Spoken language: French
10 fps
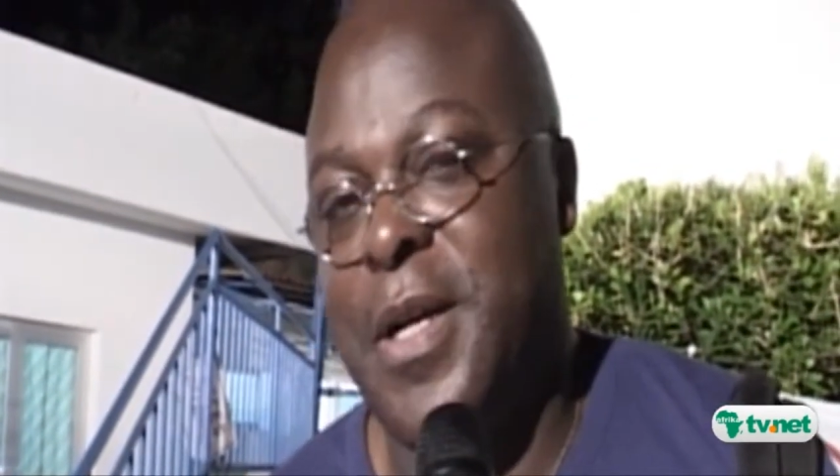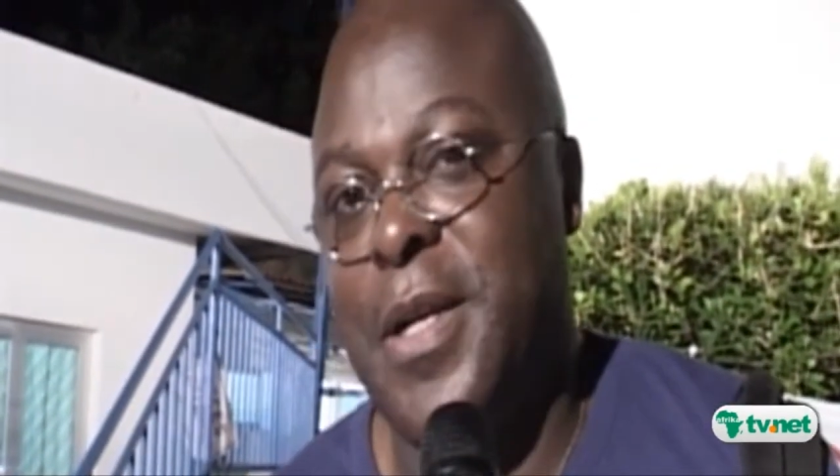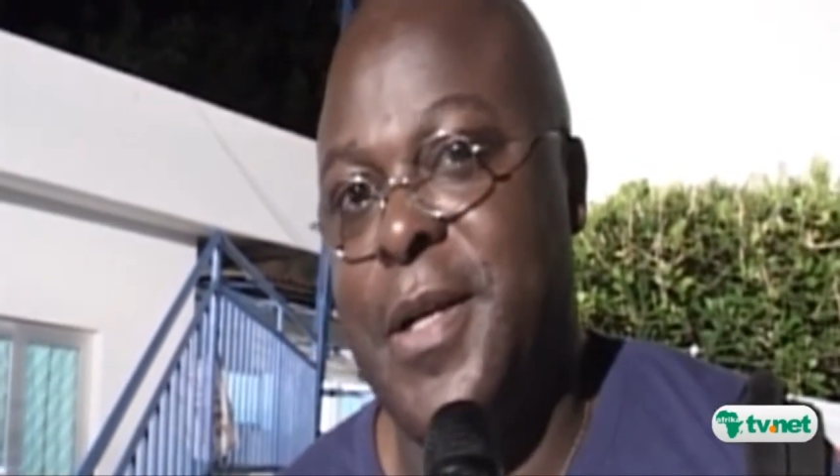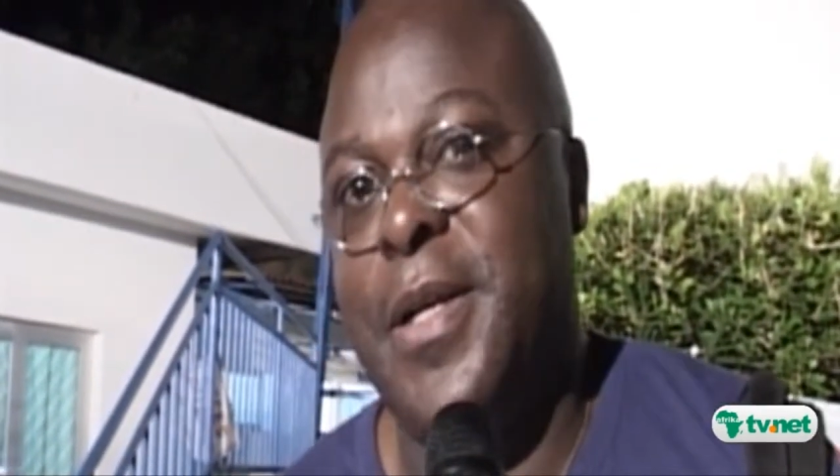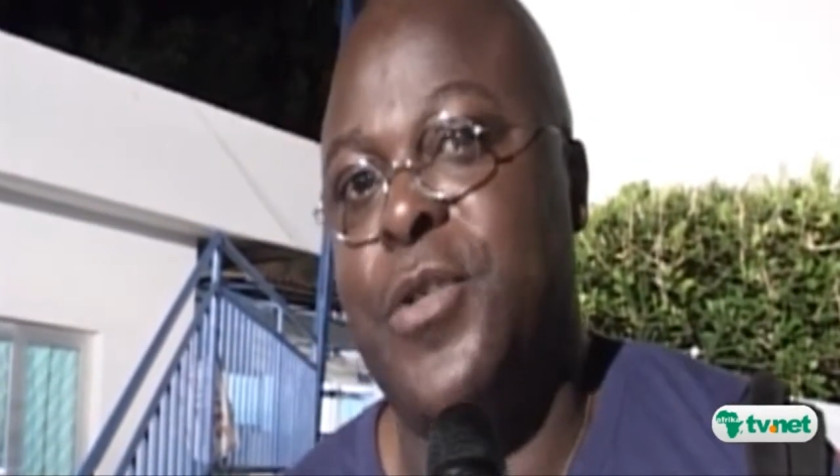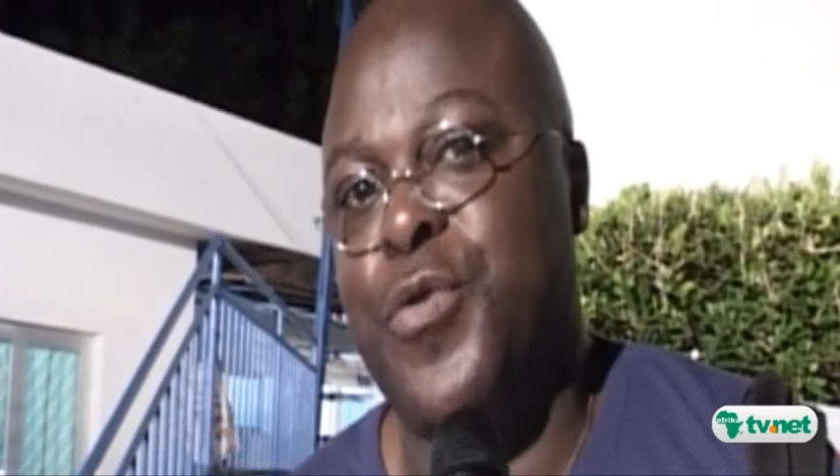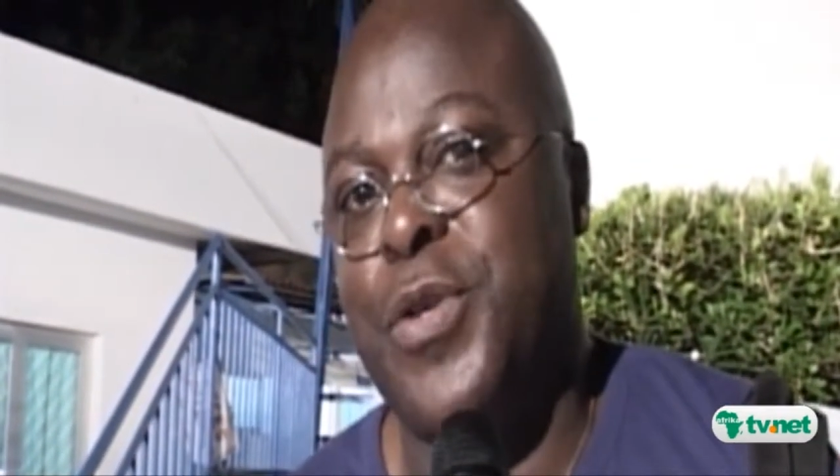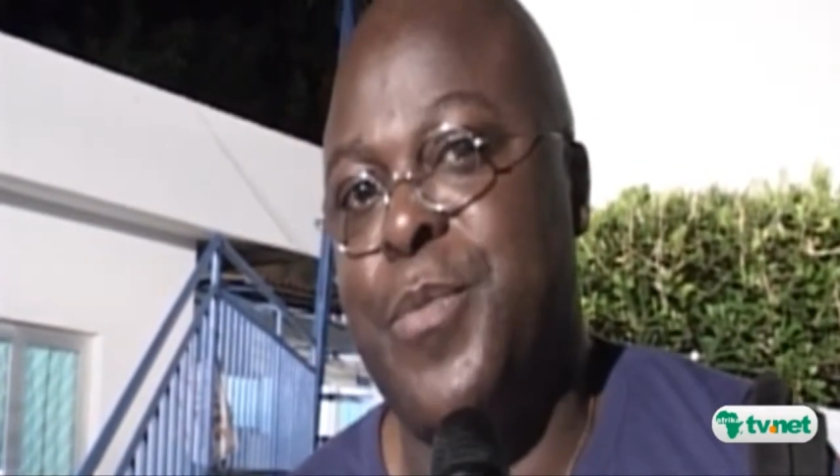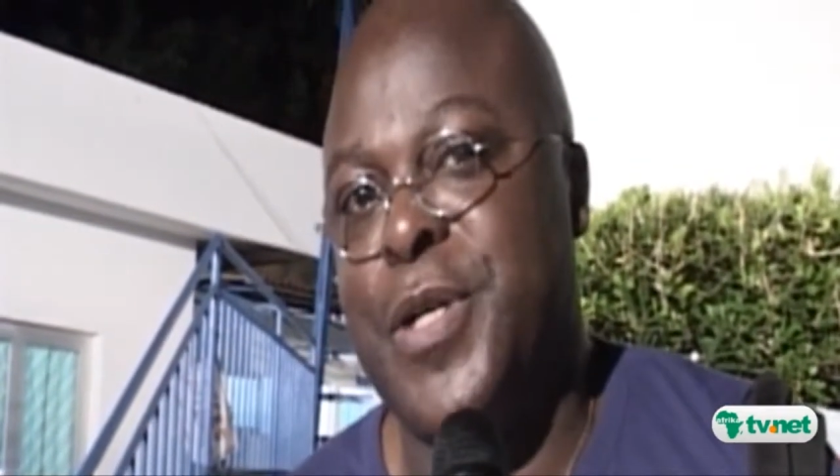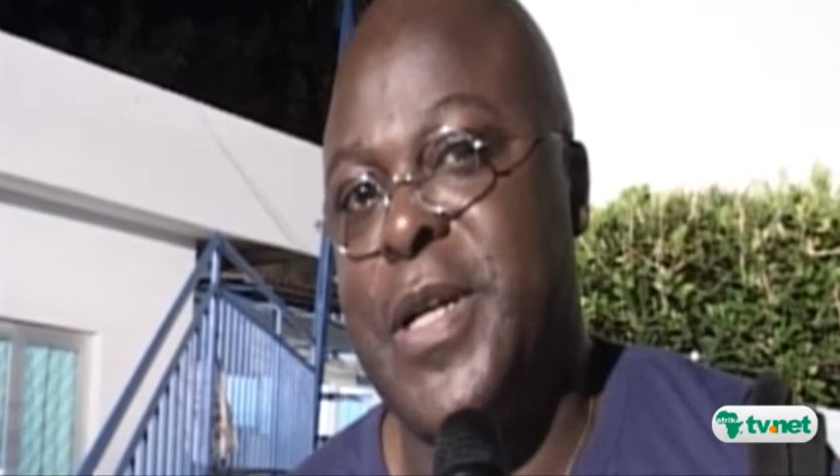année, je vous
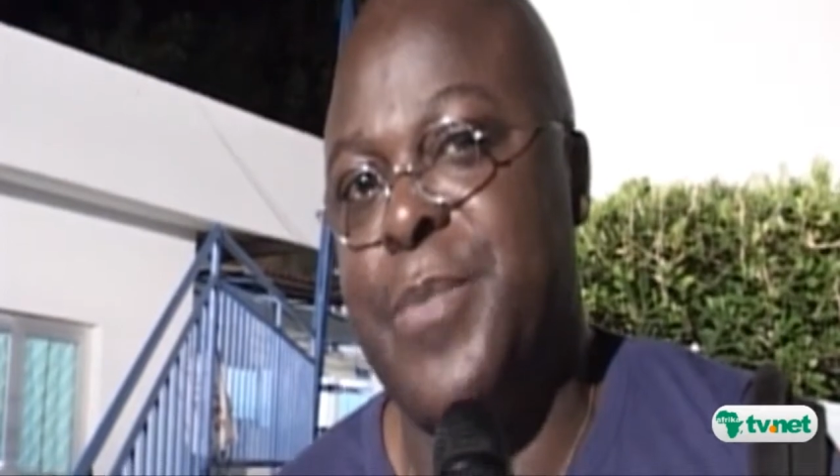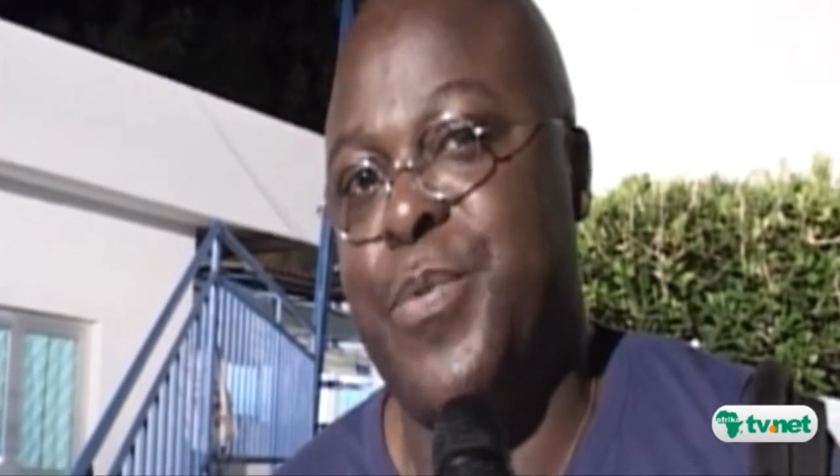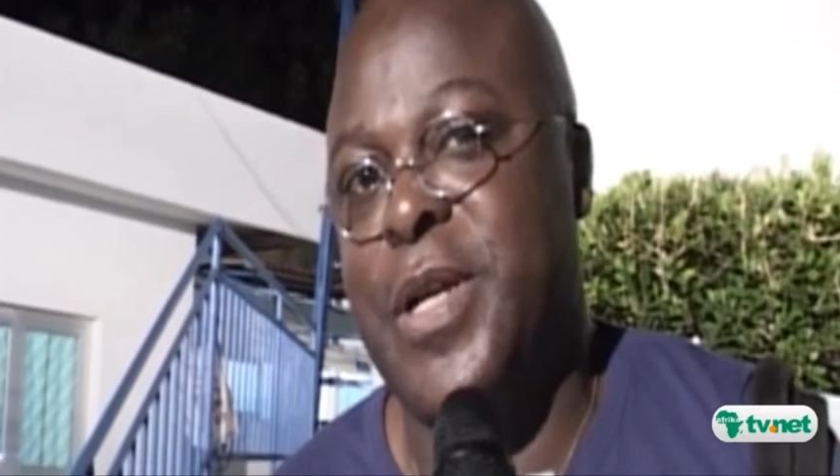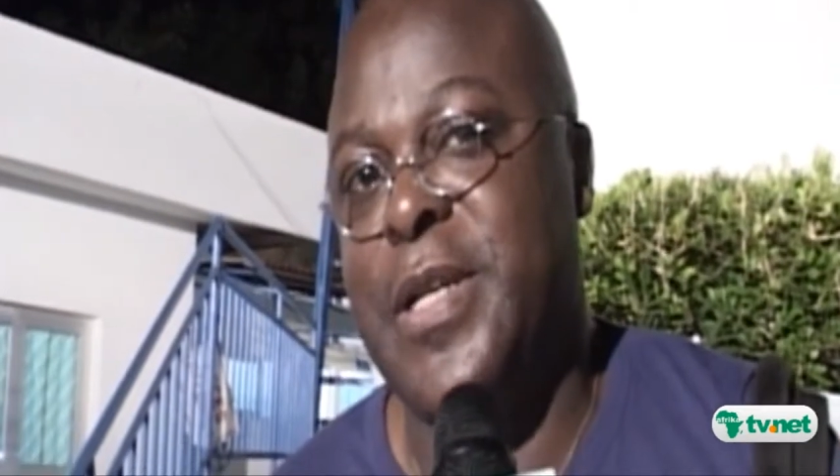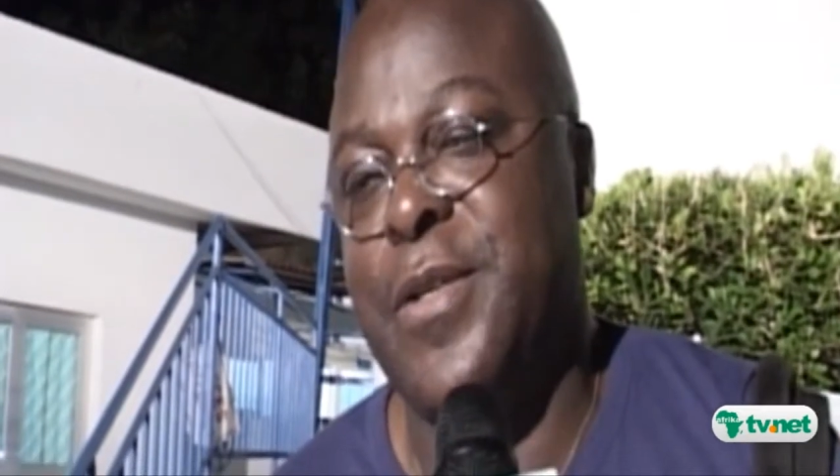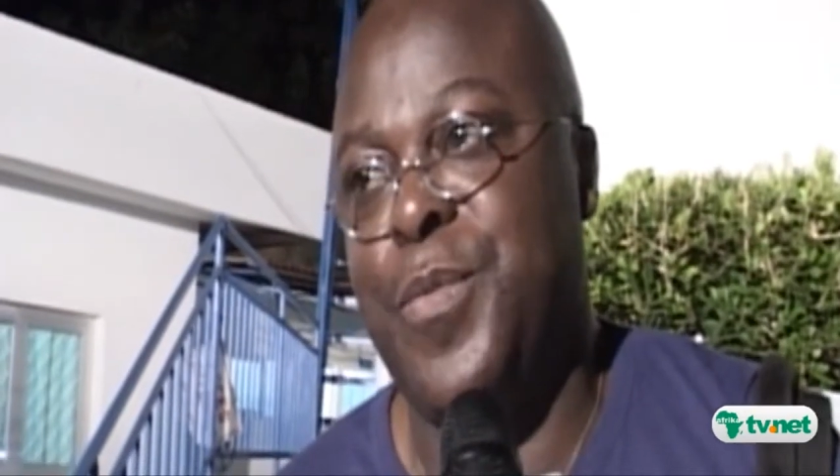souhaite bonne année pour l'année